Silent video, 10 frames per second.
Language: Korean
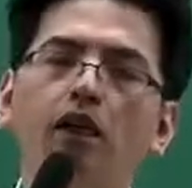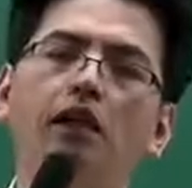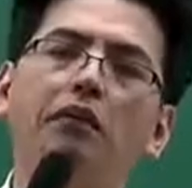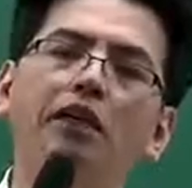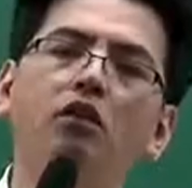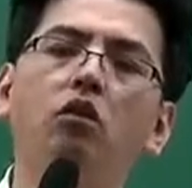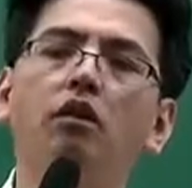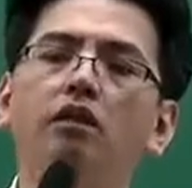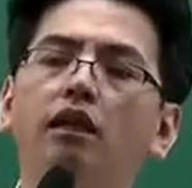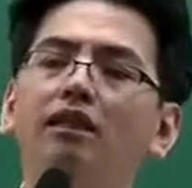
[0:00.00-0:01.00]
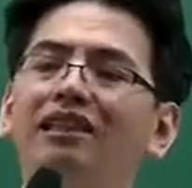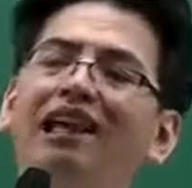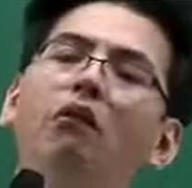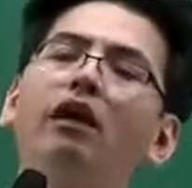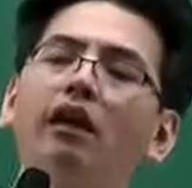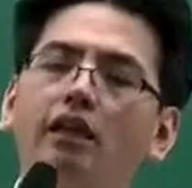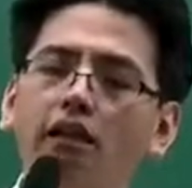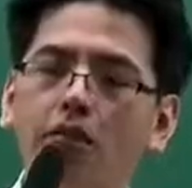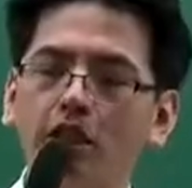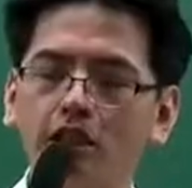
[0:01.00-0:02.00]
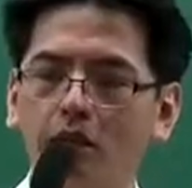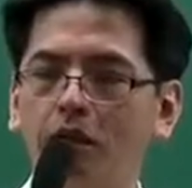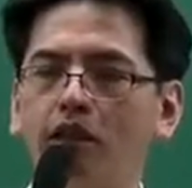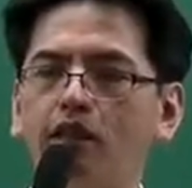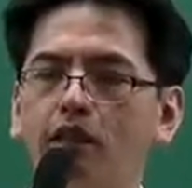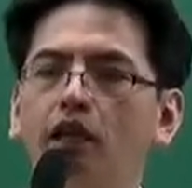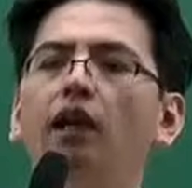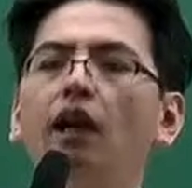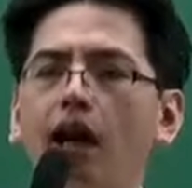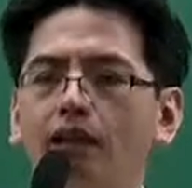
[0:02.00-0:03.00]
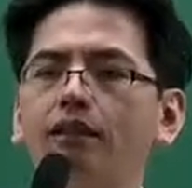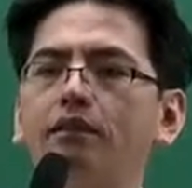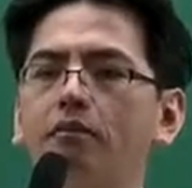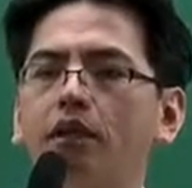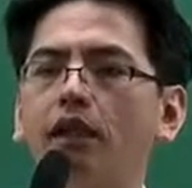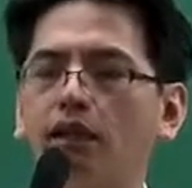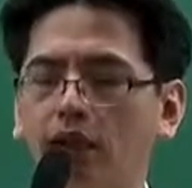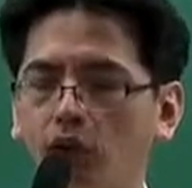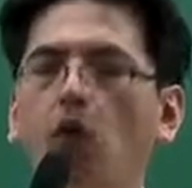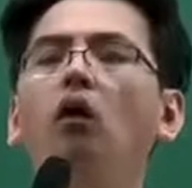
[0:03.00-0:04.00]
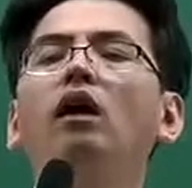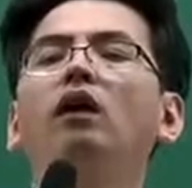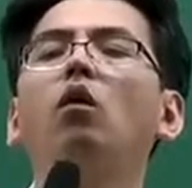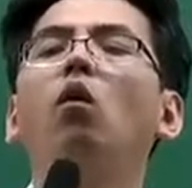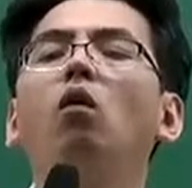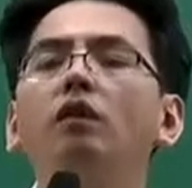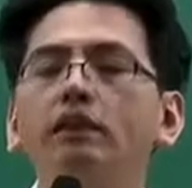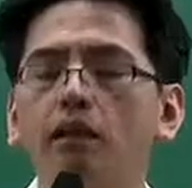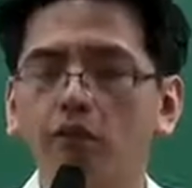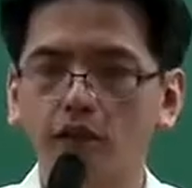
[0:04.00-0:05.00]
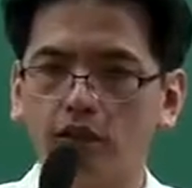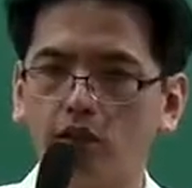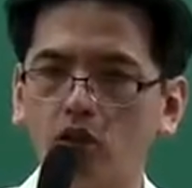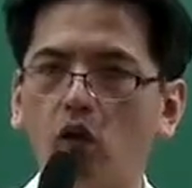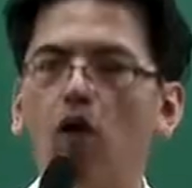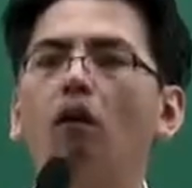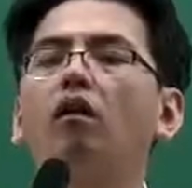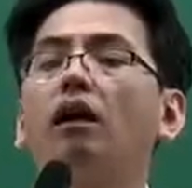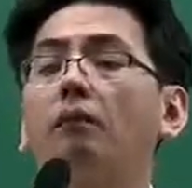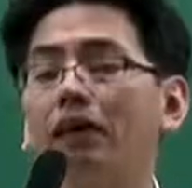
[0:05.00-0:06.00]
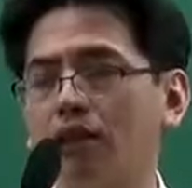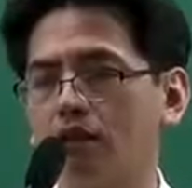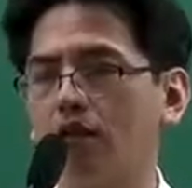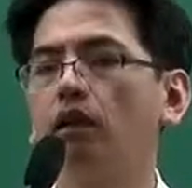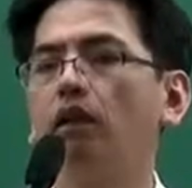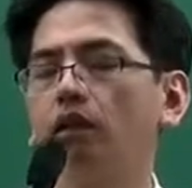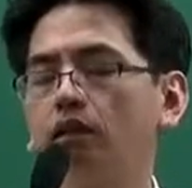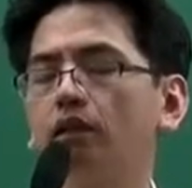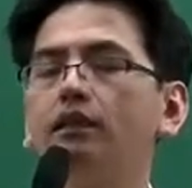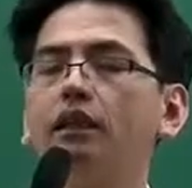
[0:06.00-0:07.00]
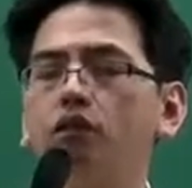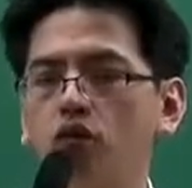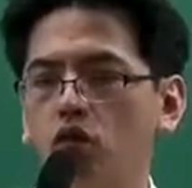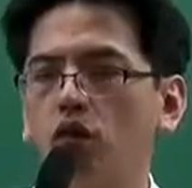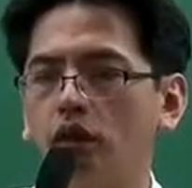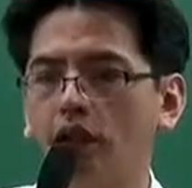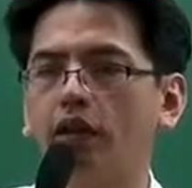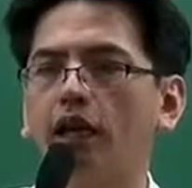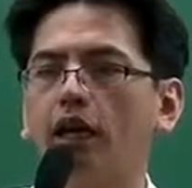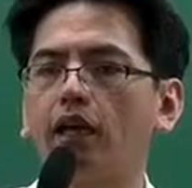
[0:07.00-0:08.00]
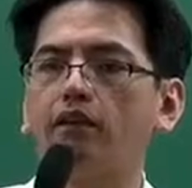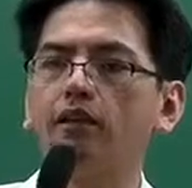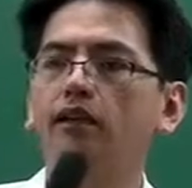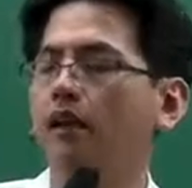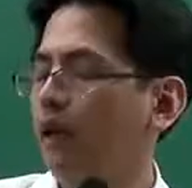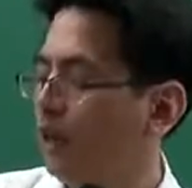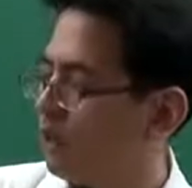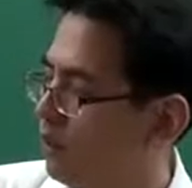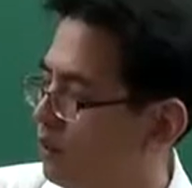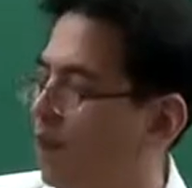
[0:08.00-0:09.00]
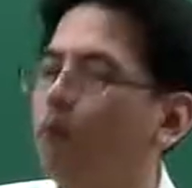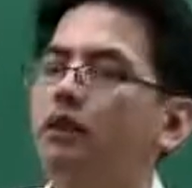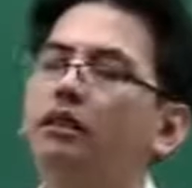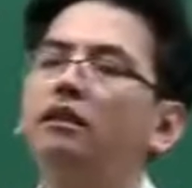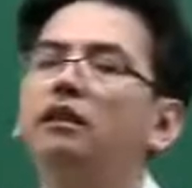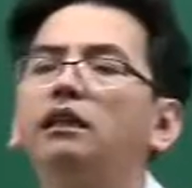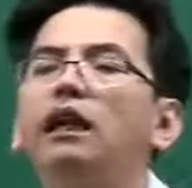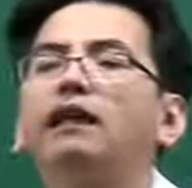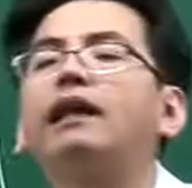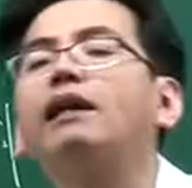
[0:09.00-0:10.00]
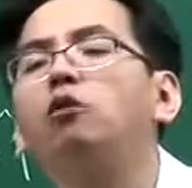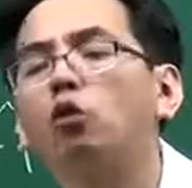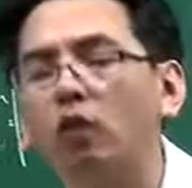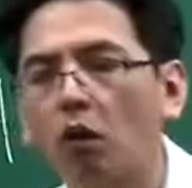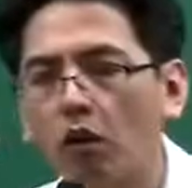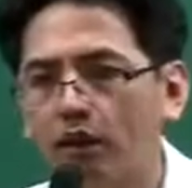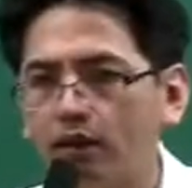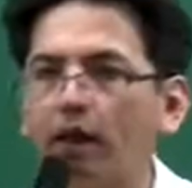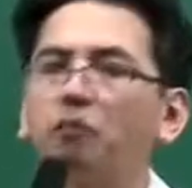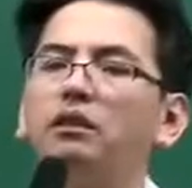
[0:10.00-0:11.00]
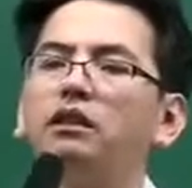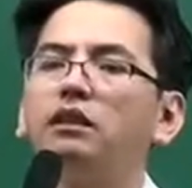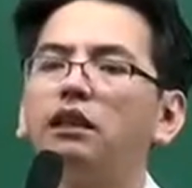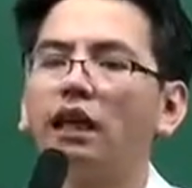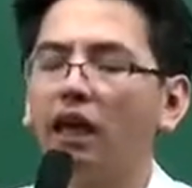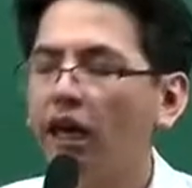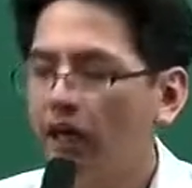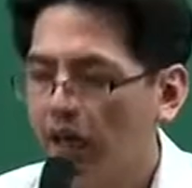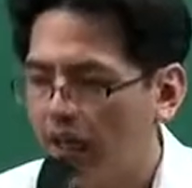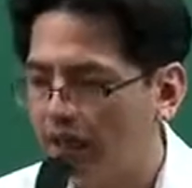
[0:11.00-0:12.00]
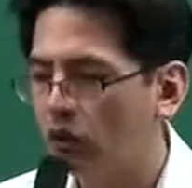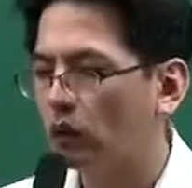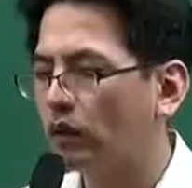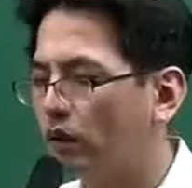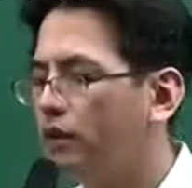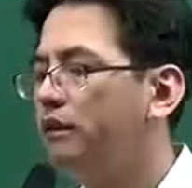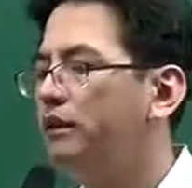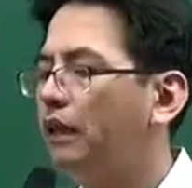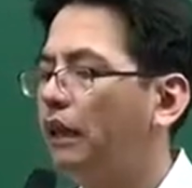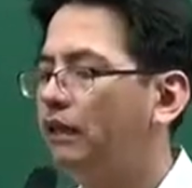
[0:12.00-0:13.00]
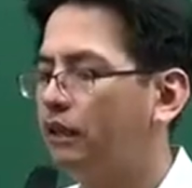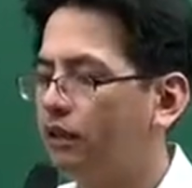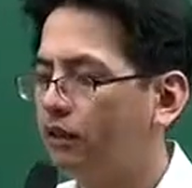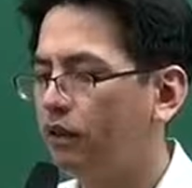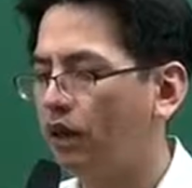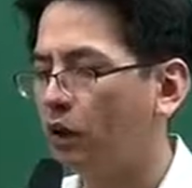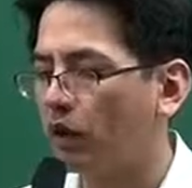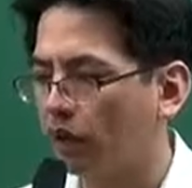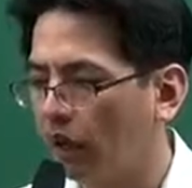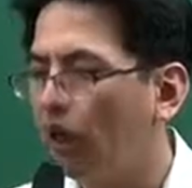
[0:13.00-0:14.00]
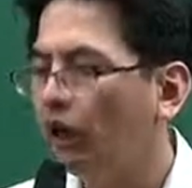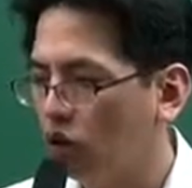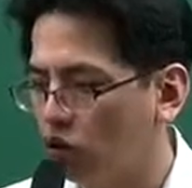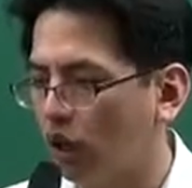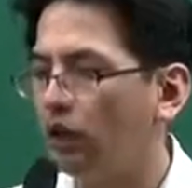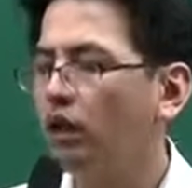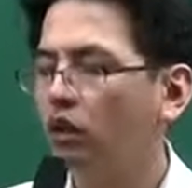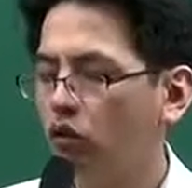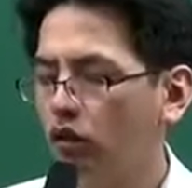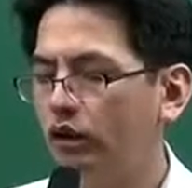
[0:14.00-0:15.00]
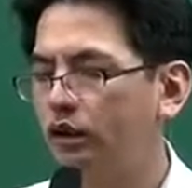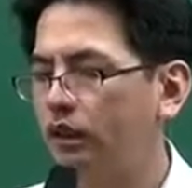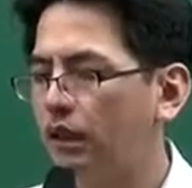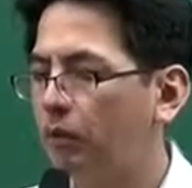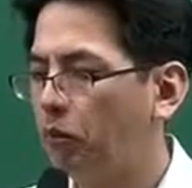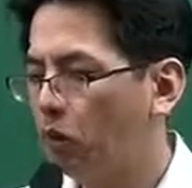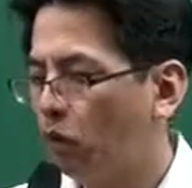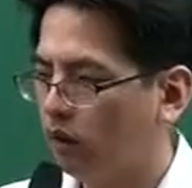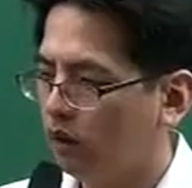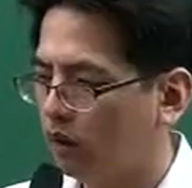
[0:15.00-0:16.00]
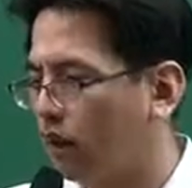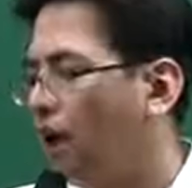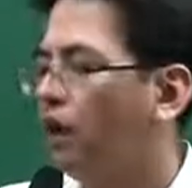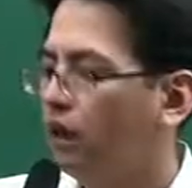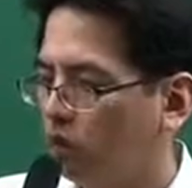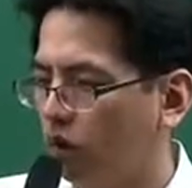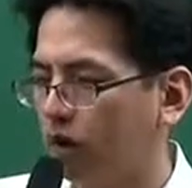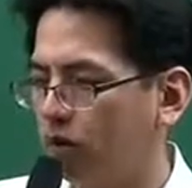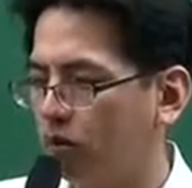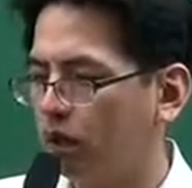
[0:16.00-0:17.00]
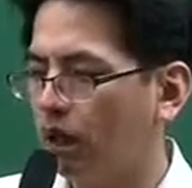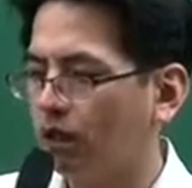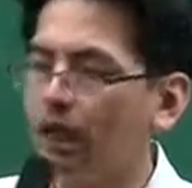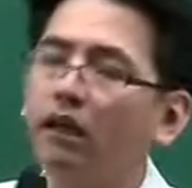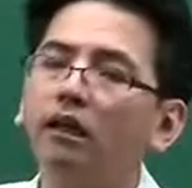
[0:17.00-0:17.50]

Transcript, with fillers: 그다음에 이종 근생은 예외가 있기 때문에 시험에 되지 않습니다. 그리고 공작물의 설치도 허가 받아서 설치할 수 있다. 해서 하여튼 3층 이하의 단독주택과 3층 이하의 일종 근생시설이라고 하는 게 주된 출제 포인트가 되겠습니다. 자,